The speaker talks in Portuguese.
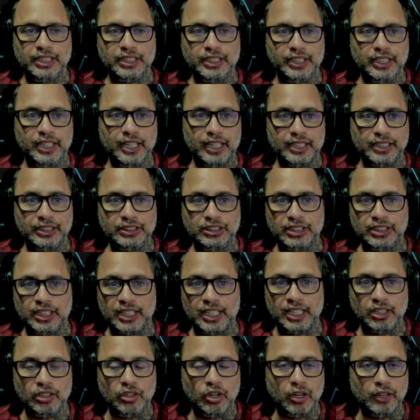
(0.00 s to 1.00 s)
que
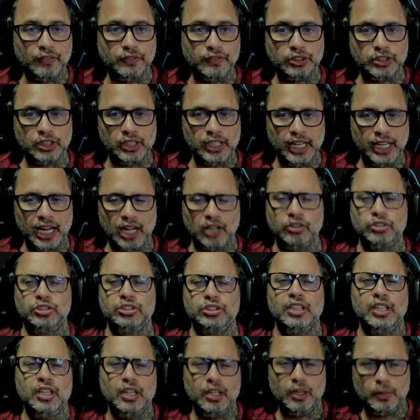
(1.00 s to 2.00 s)
garantirá novos
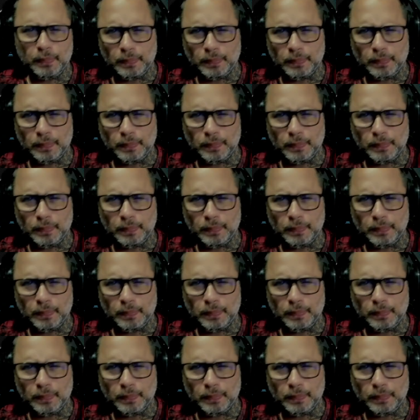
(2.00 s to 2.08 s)
layouts,